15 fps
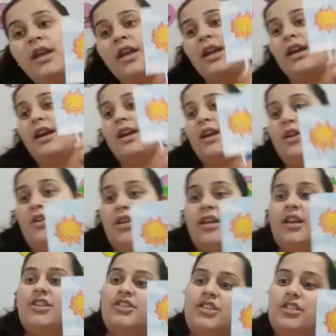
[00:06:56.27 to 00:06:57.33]
É
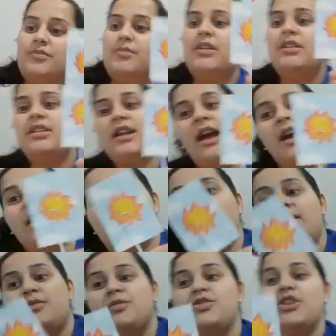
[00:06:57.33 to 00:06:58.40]
hora de brincar,
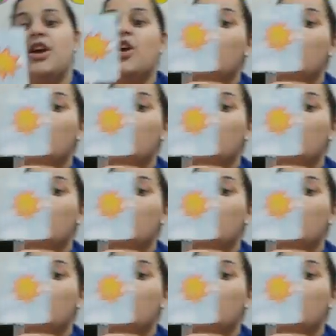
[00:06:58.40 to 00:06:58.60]
o dia